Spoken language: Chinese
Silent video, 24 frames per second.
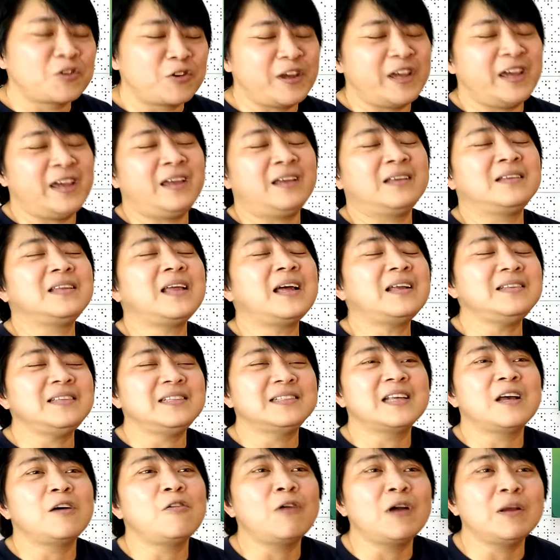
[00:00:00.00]
对，那
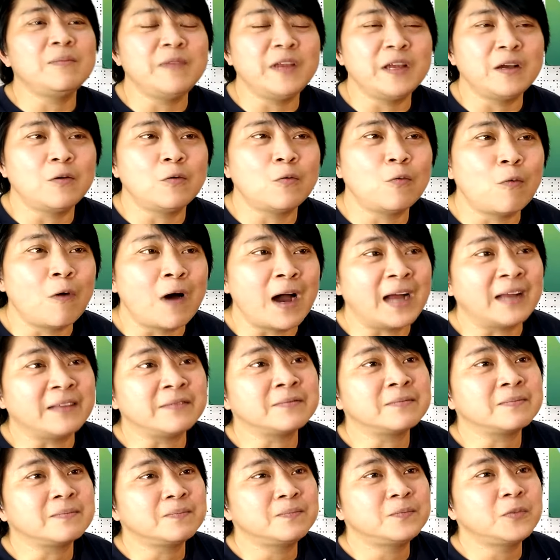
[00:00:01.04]
你在外面
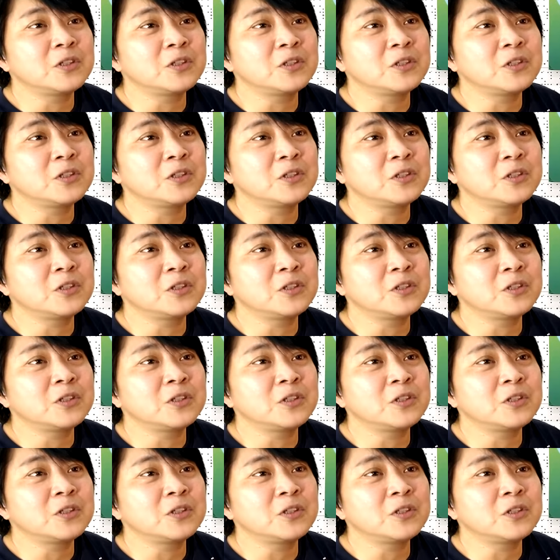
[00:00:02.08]
玩，